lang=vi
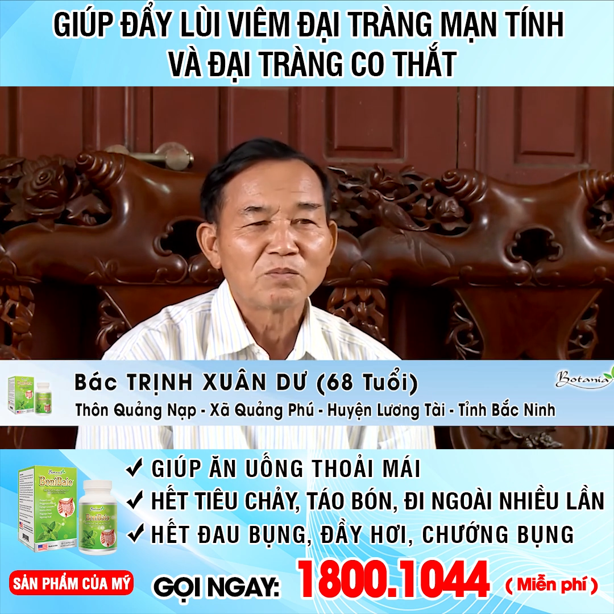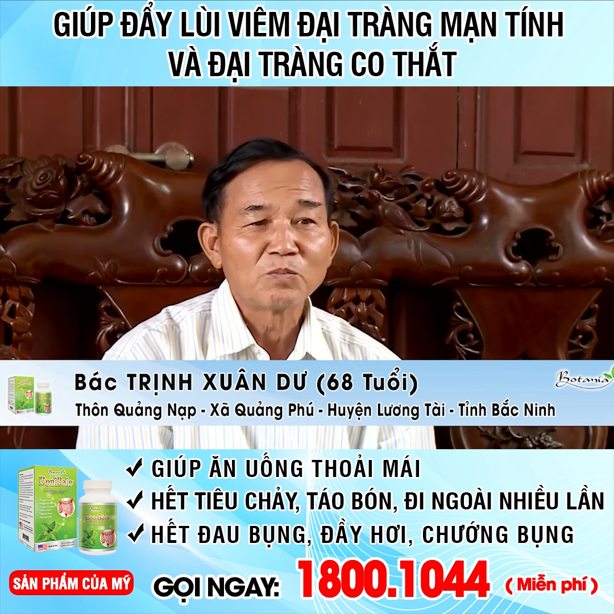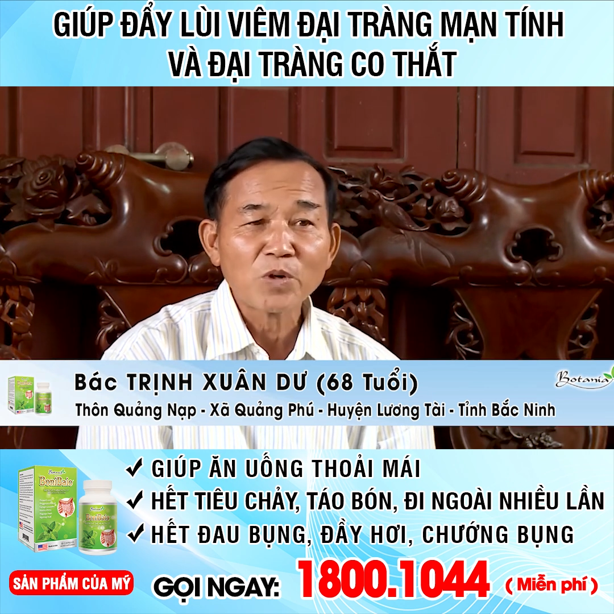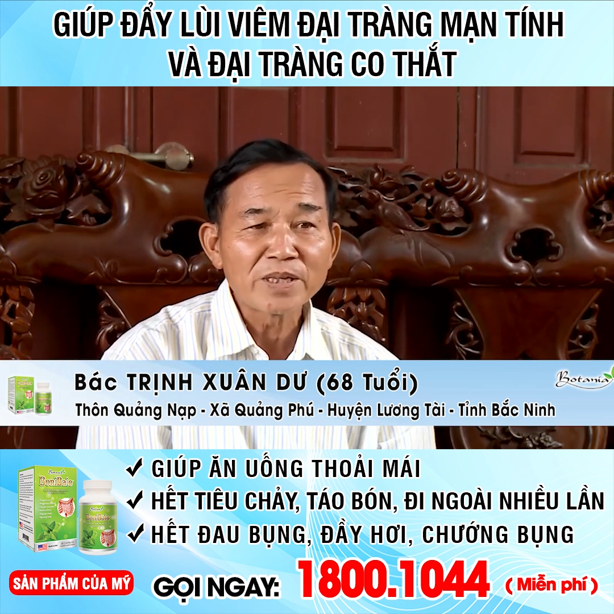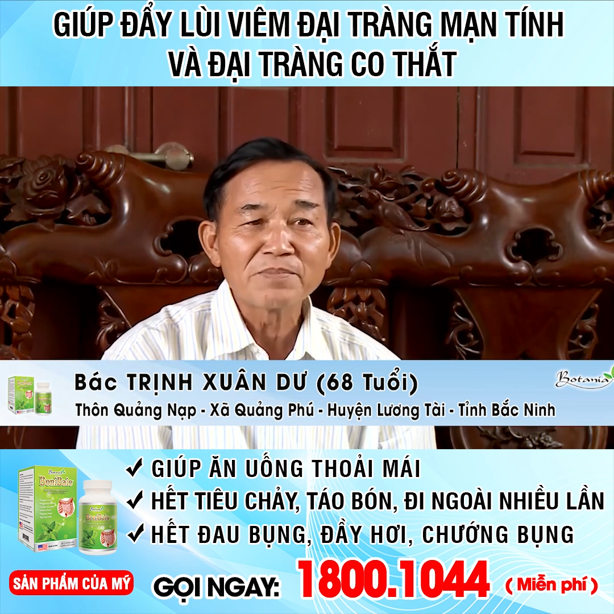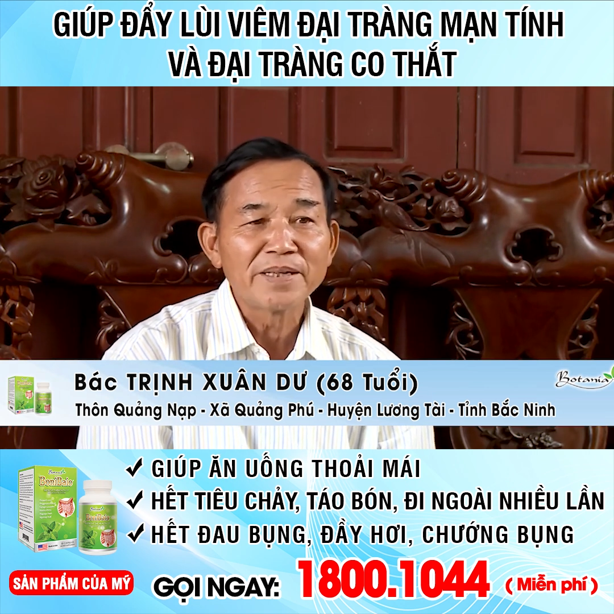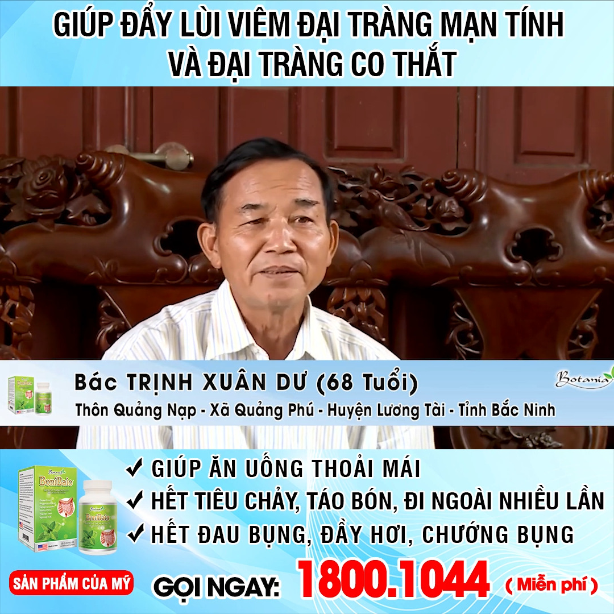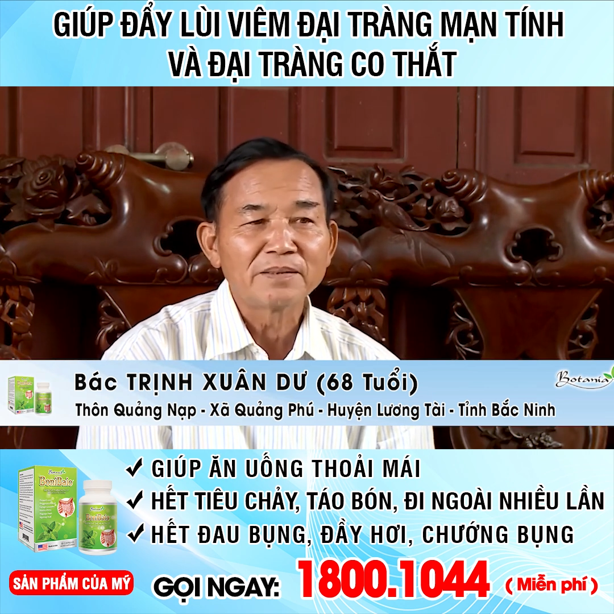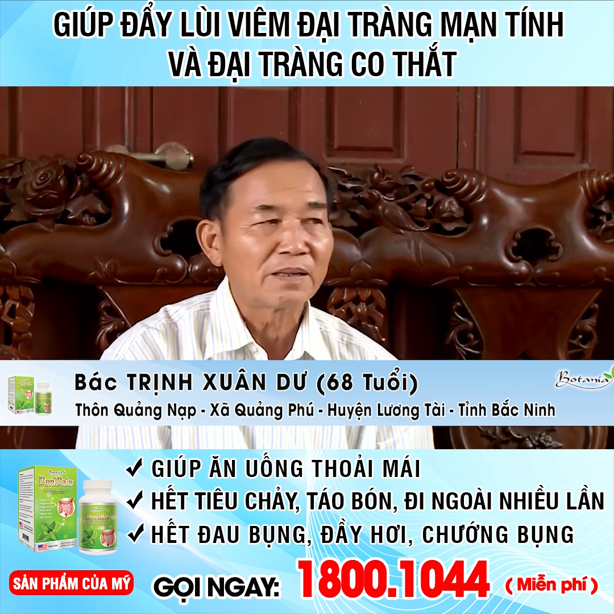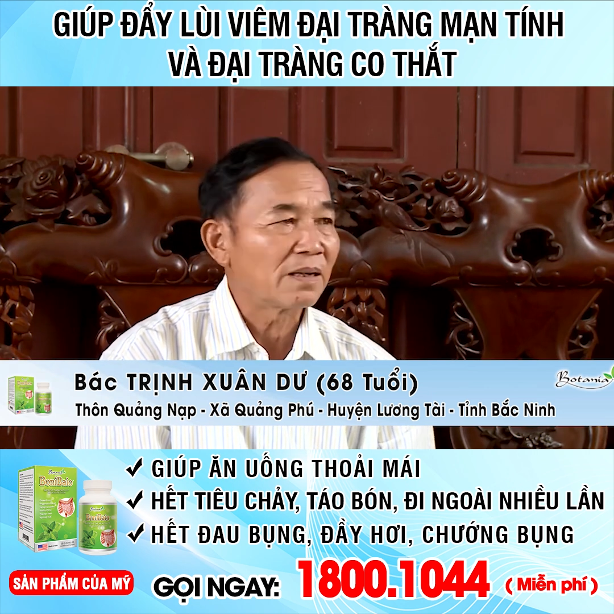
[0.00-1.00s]
400
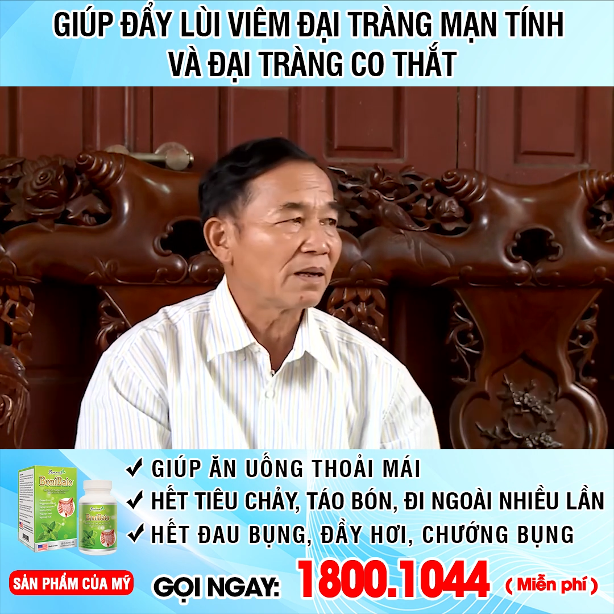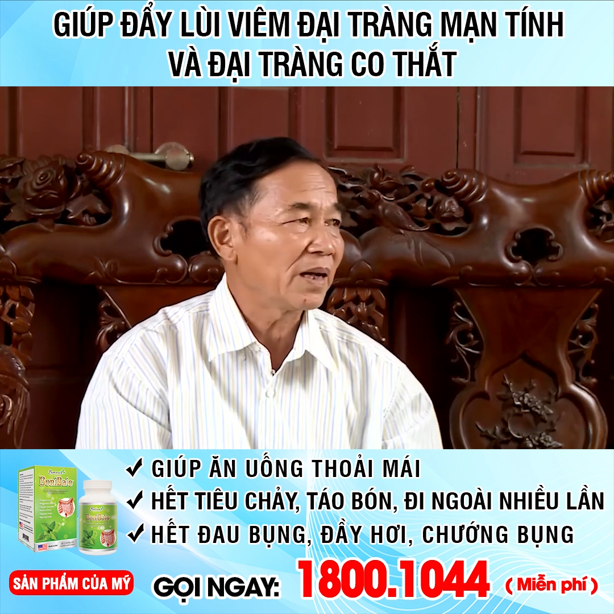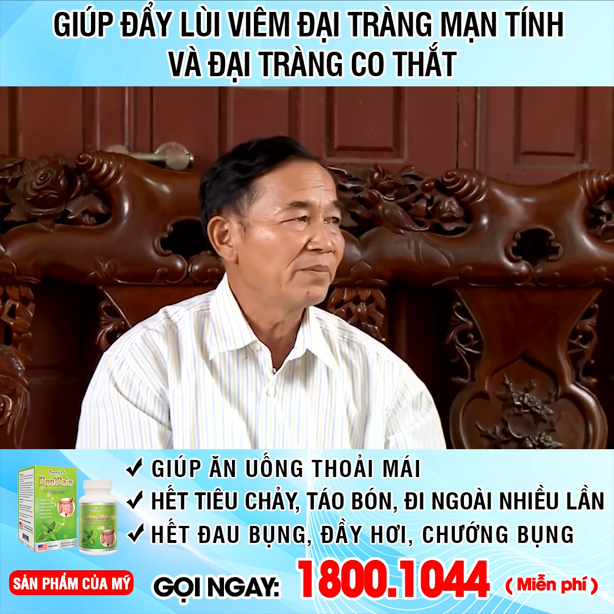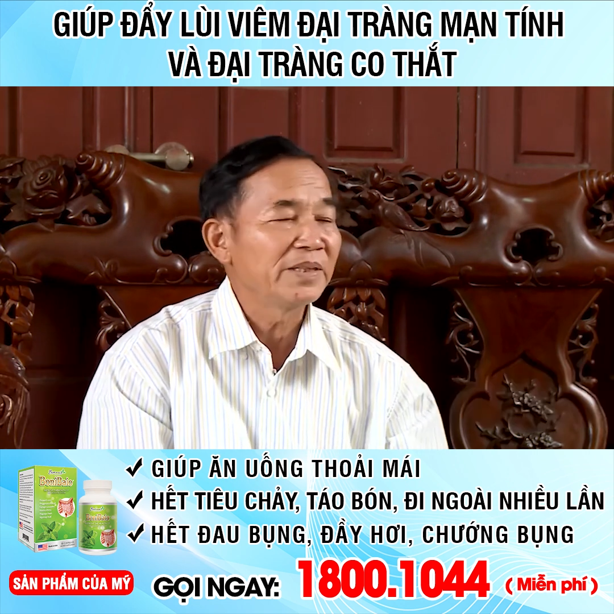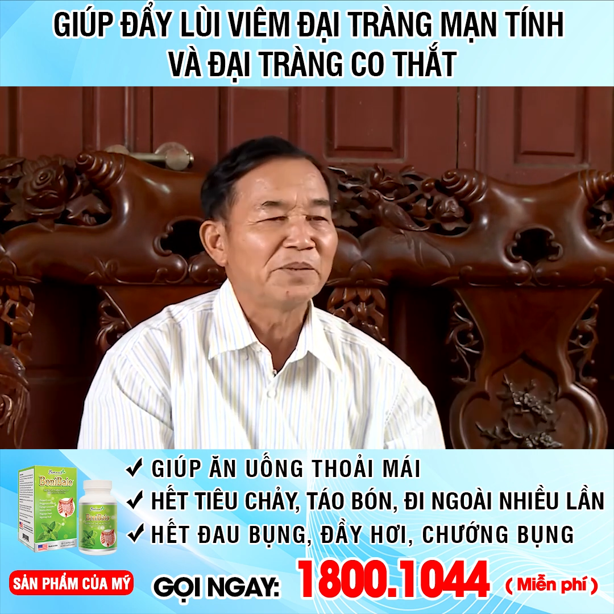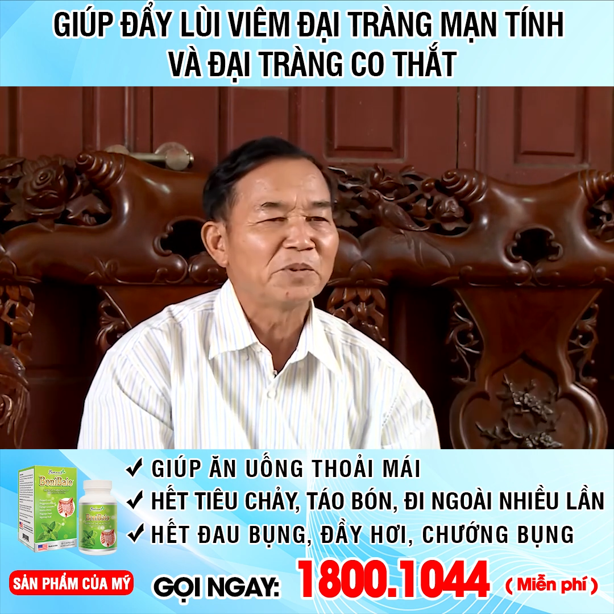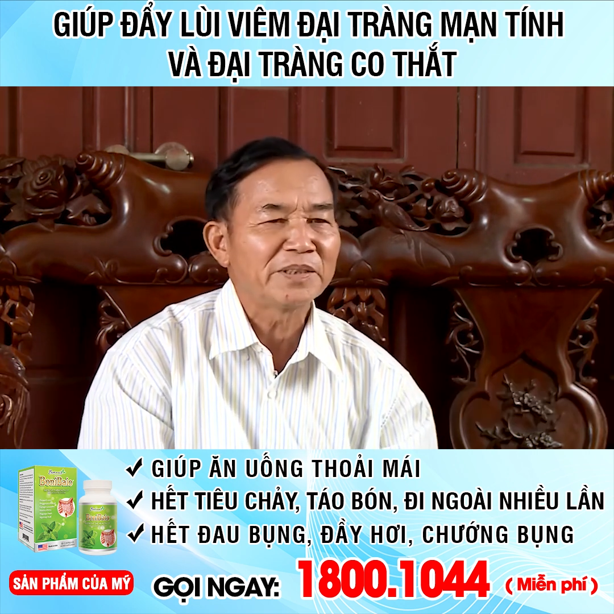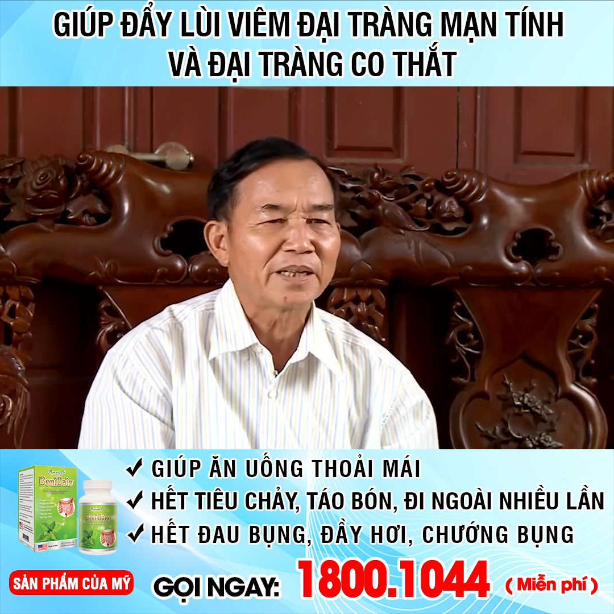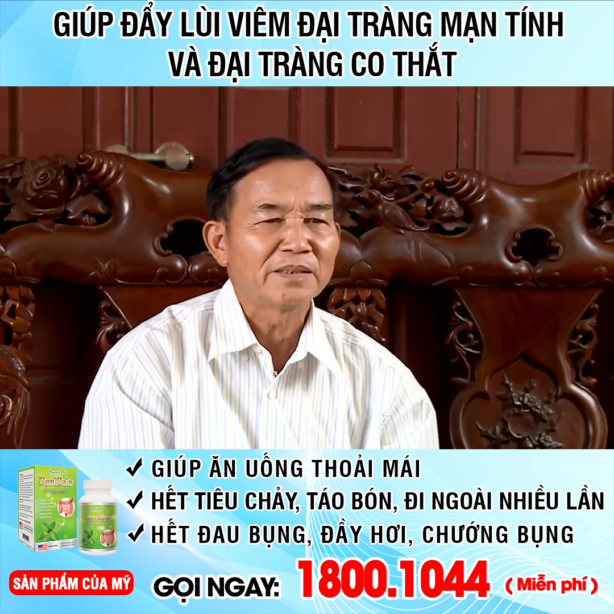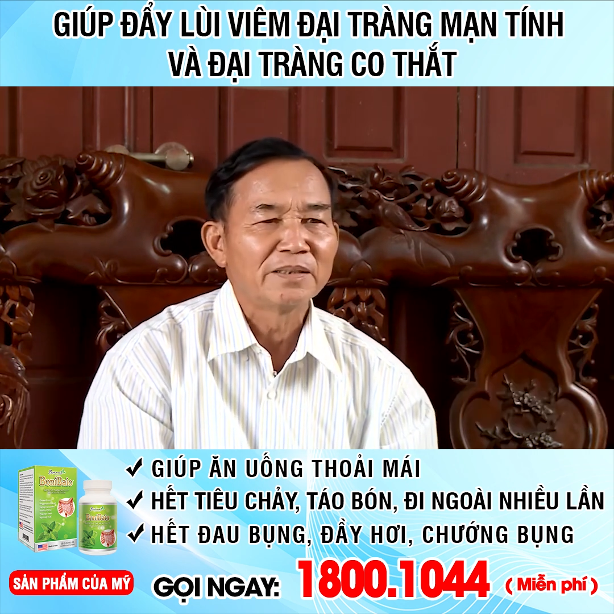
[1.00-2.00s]
nghìn tức là 20 nghìn một
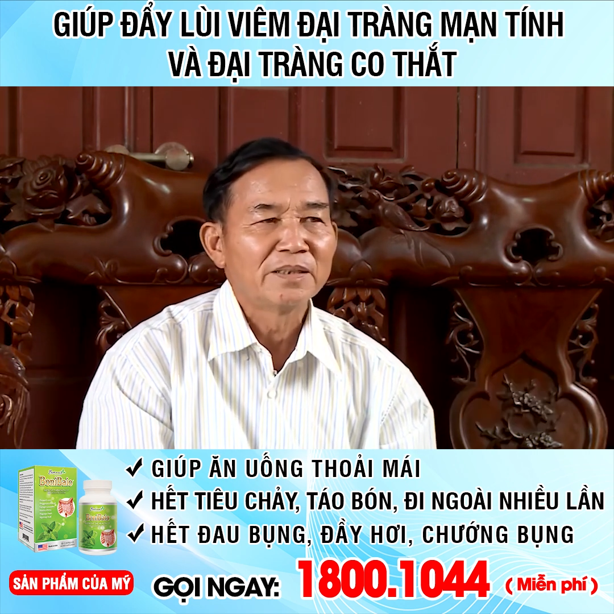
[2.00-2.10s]
chén.